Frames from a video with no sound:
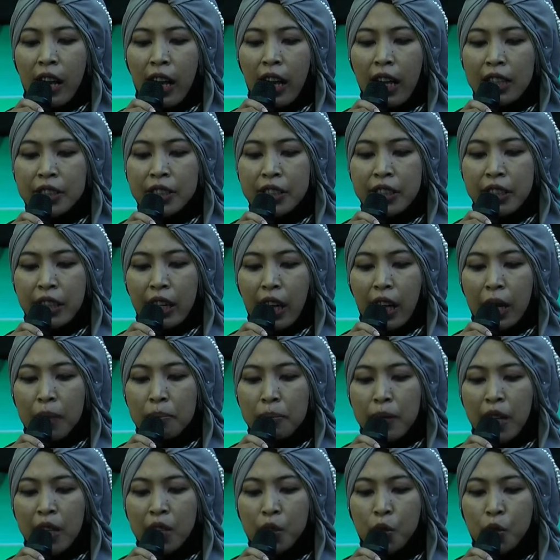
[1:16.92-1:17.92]
Haji
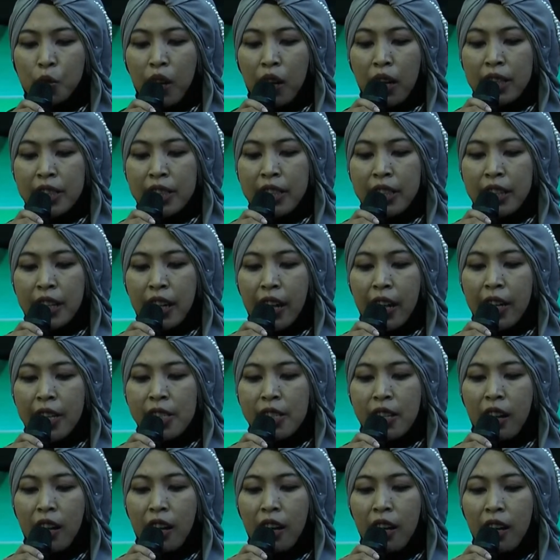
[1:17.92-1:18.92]
Abram Suadi
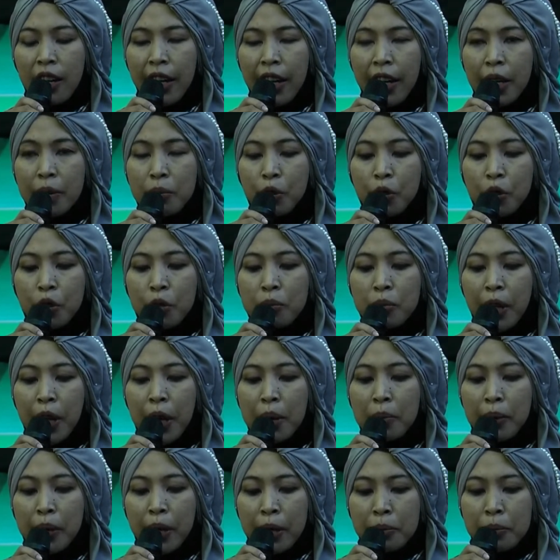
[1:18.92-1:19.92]
SH M. Hum
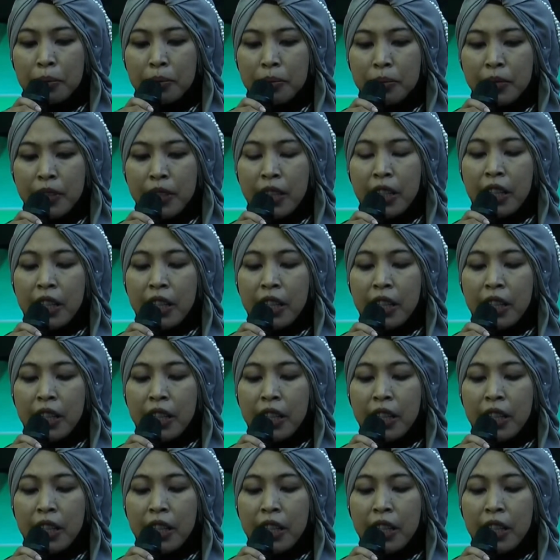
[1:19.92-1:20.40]
MM